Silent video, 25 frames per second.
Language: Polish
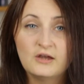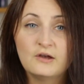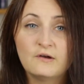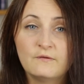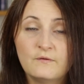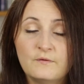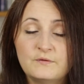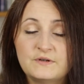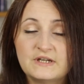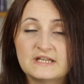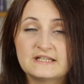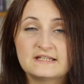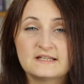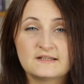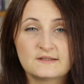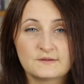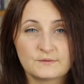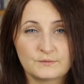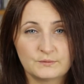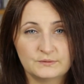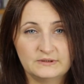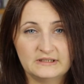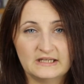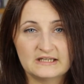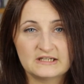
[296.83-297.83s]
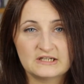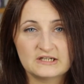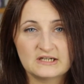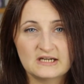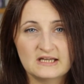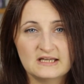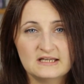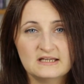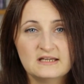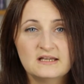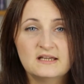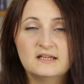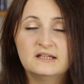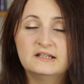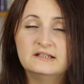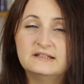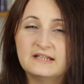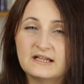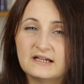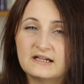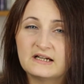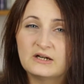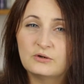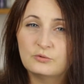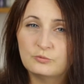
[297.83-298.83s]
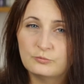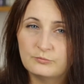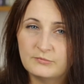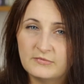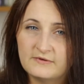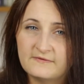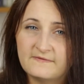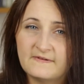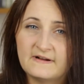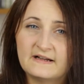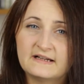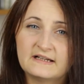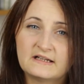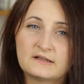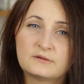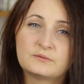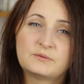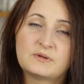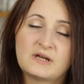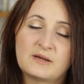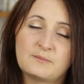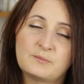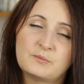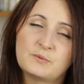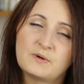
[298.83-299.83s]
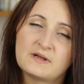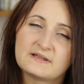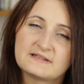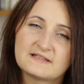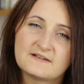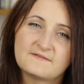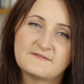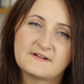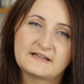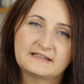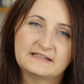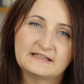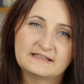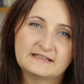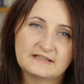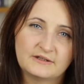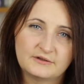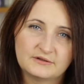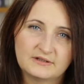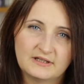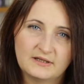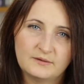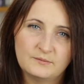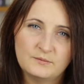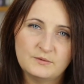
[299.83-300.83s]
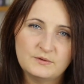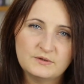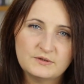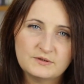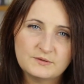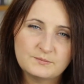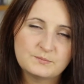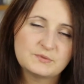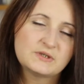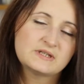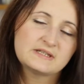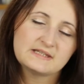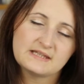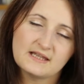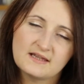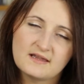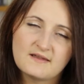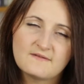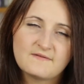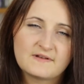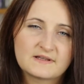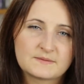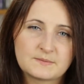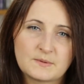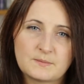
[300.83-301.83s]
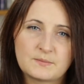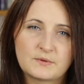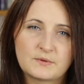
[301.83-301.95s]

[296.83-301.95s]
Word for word: wówczas jest skuteczne i taka umowa, która była zawarta na odległość, przestaje Was po